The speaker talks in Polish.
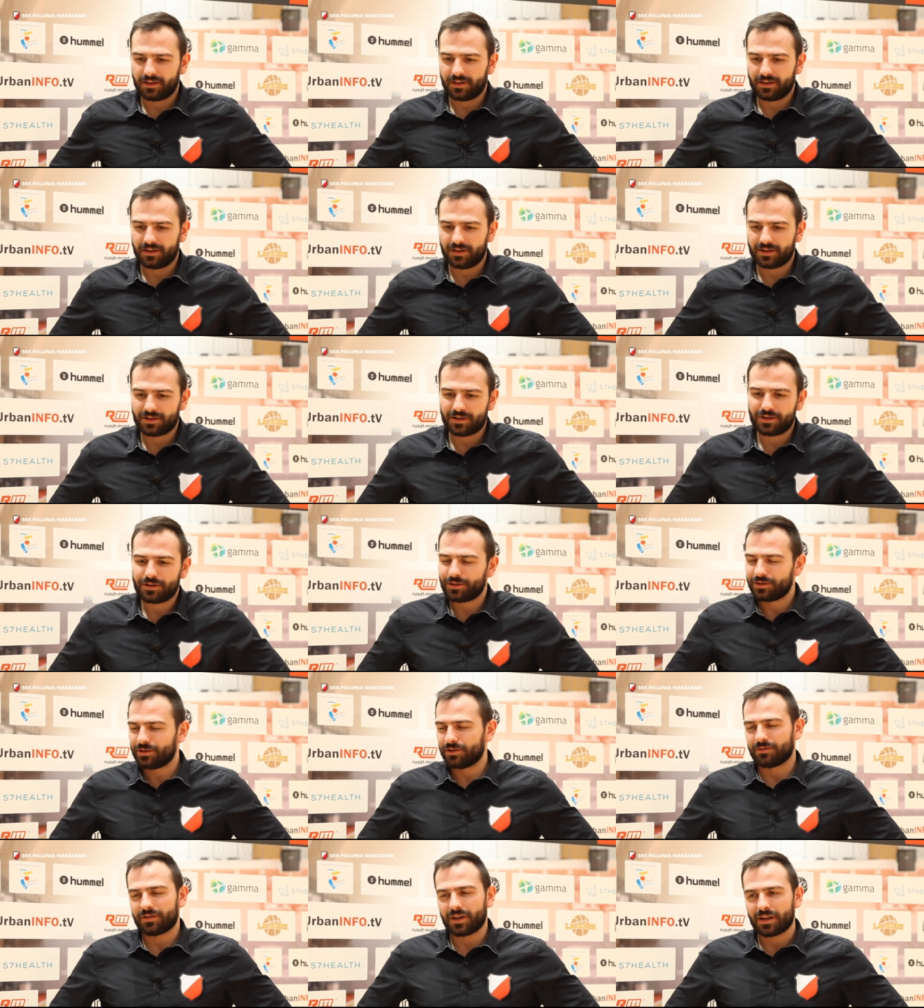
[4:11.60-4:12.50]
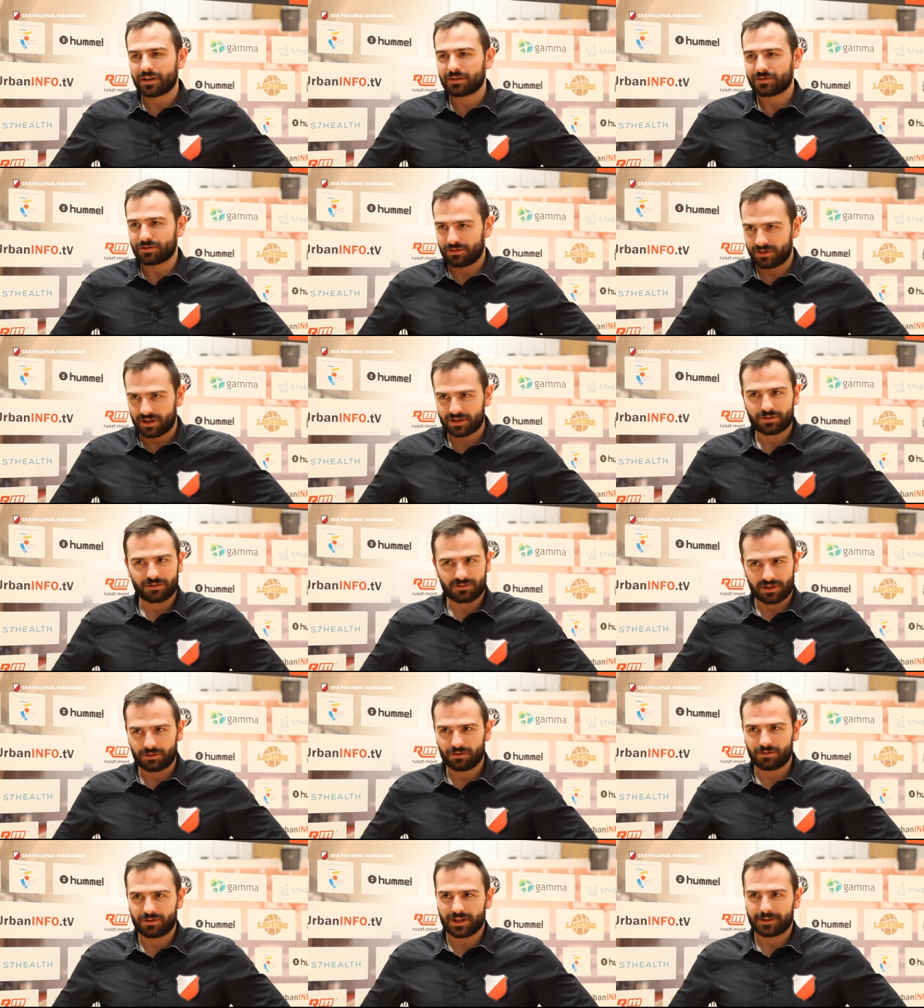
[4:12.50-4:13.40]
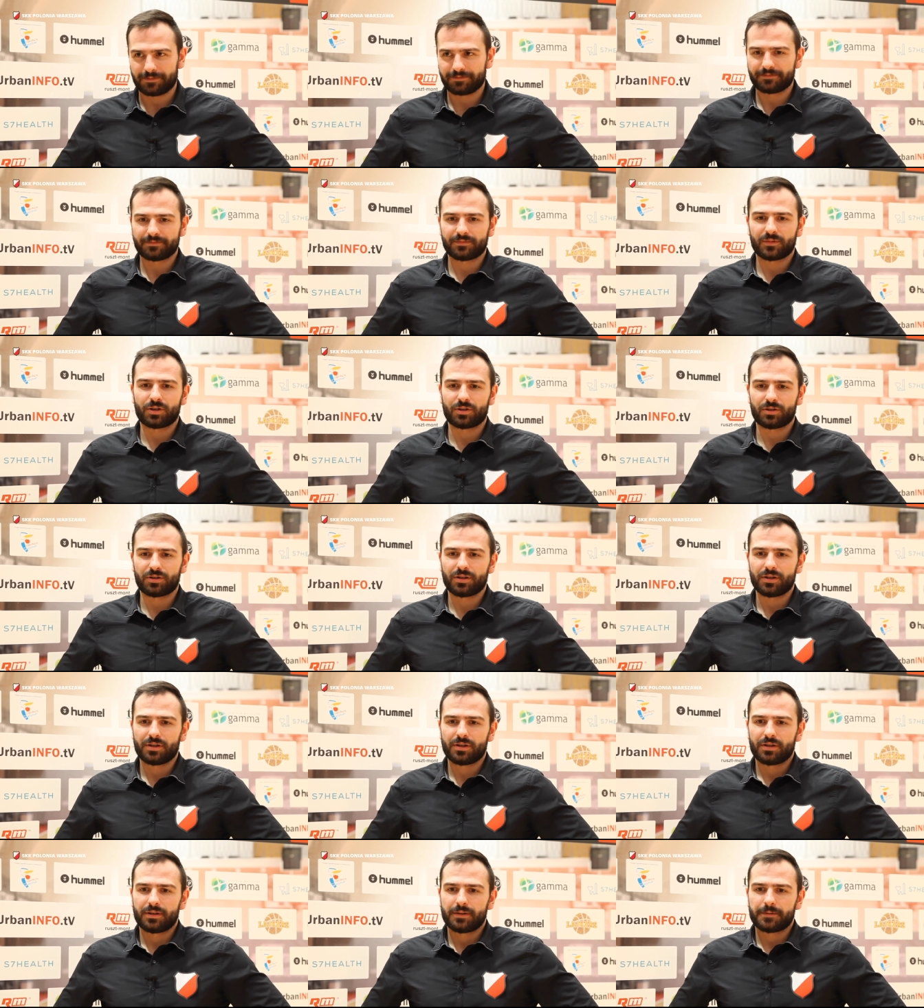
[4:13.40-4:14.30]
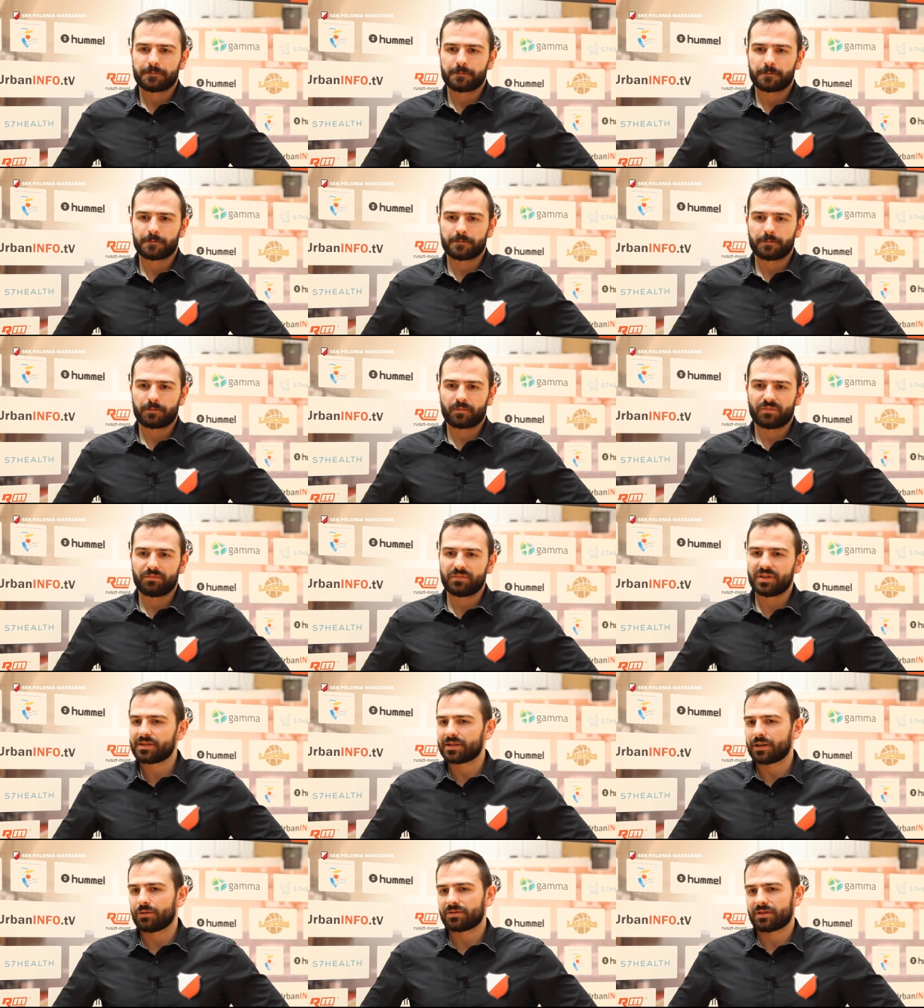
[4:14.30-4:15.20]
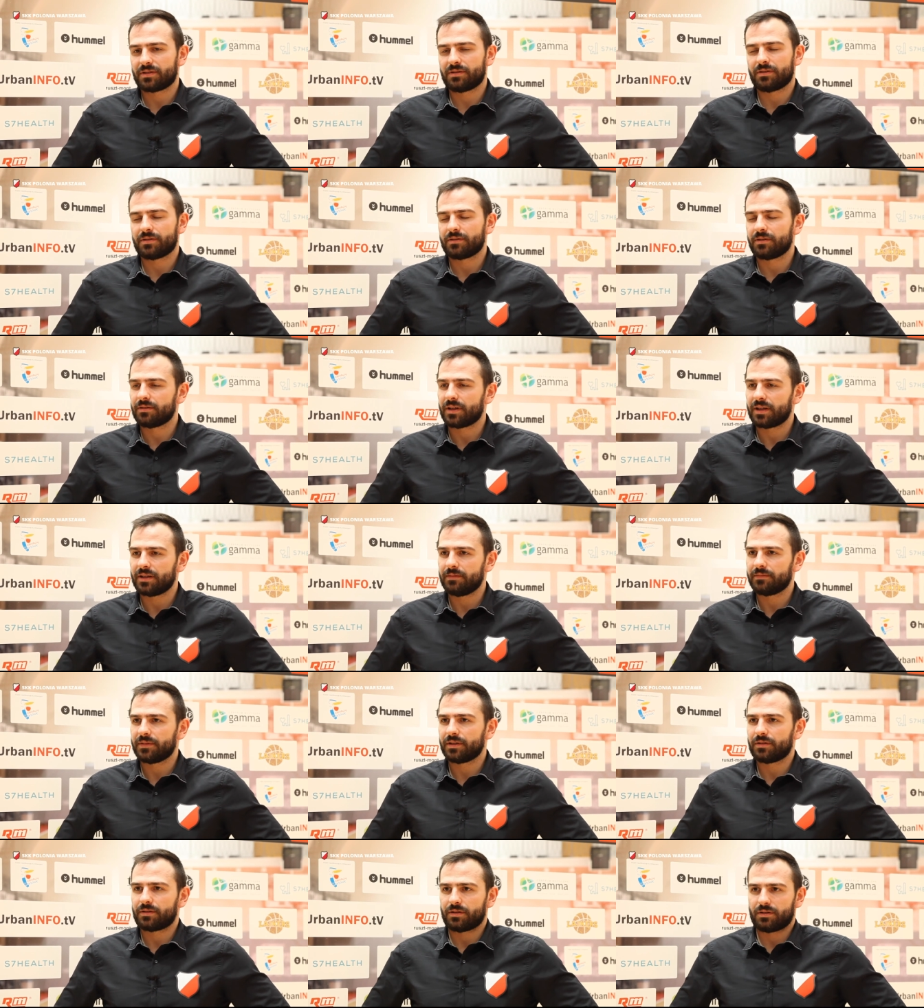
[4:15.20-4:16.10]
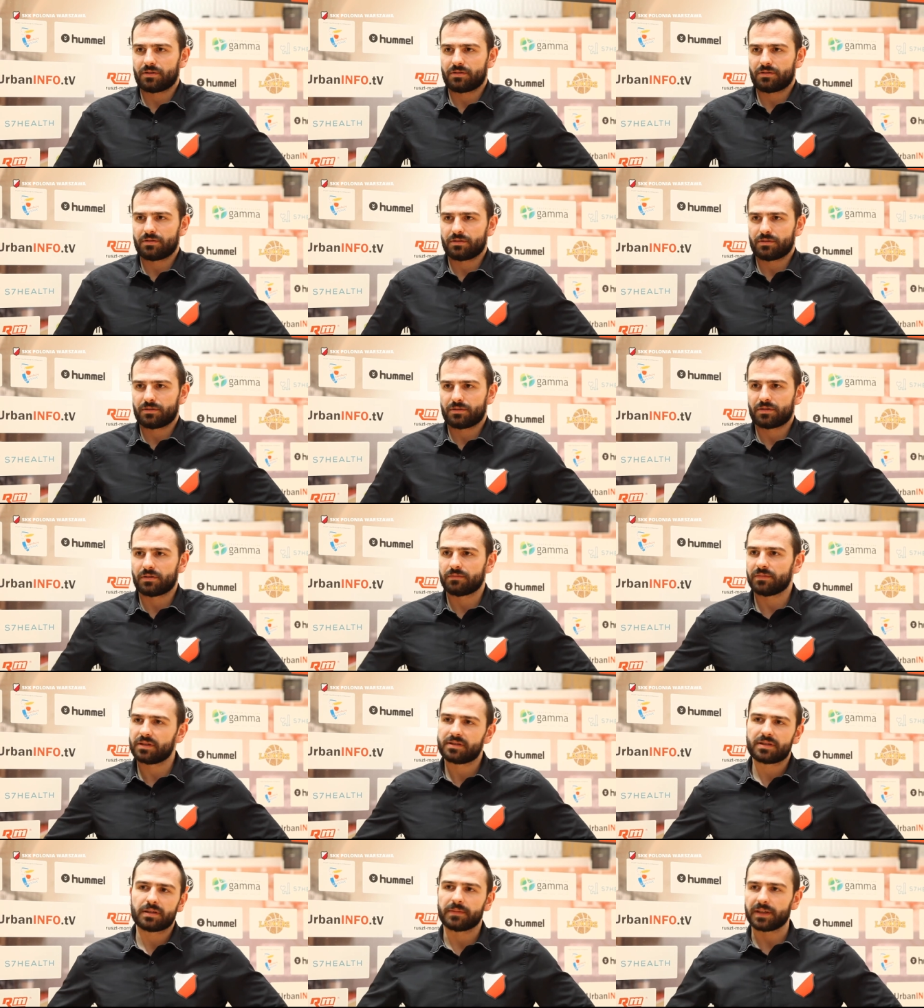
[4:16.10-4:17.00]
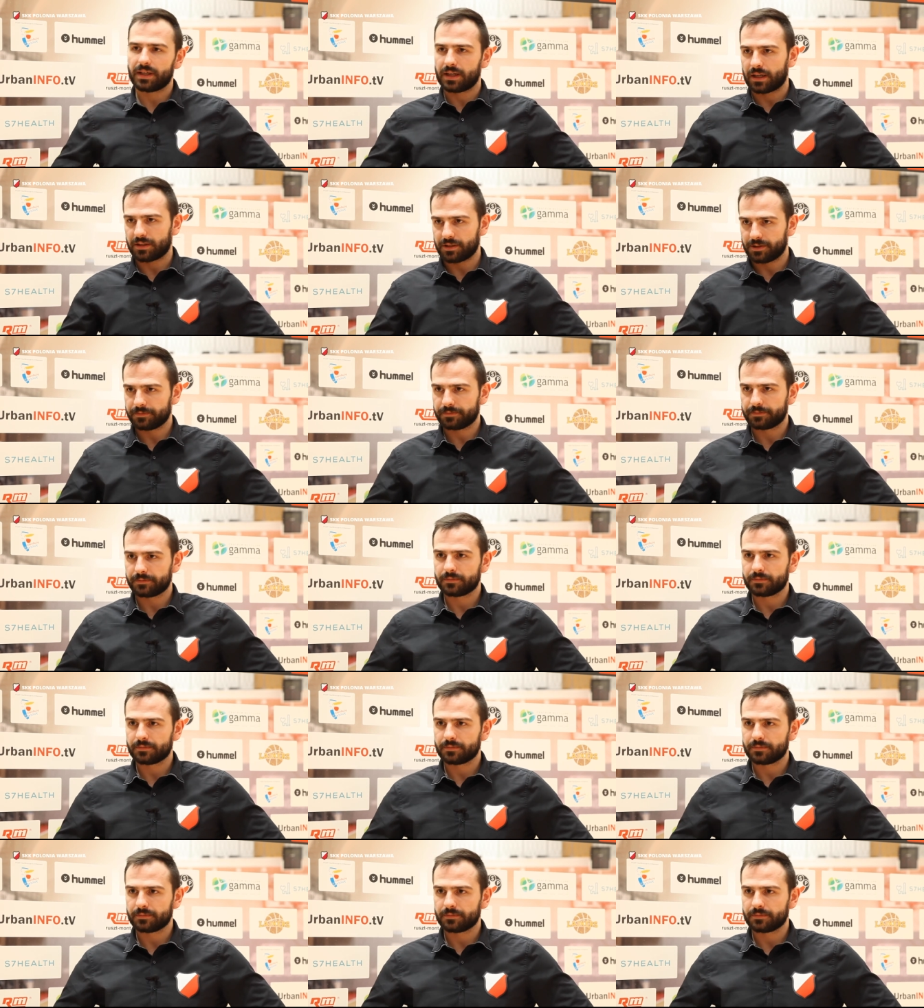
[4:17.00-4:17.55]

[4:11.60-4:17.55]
jeżeli chodzi o, nasz, o naszą naukę, to my cały czas doskonalimy to, co my chcemy grać.